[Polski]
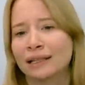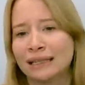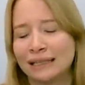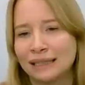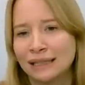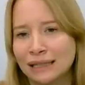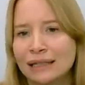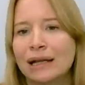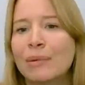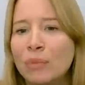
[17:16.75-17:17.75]

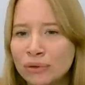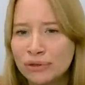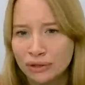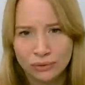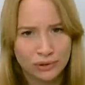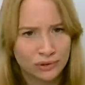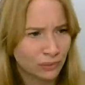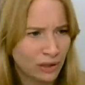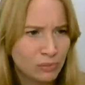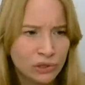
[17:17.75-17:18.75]
takie emocje, które są
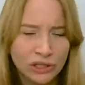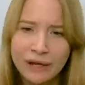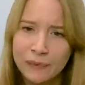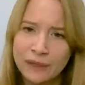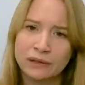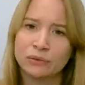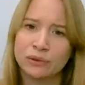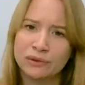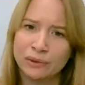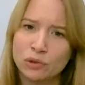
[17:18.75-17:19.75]
nieprzyjemne,
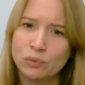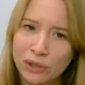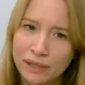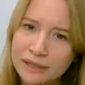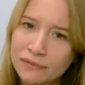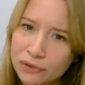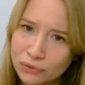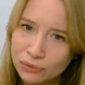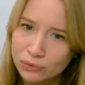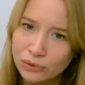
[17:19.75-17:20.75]
które są jakoś bolesne w
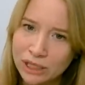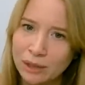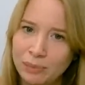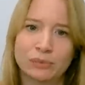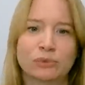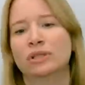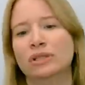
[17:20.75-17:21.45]
stosunku do terapeuty.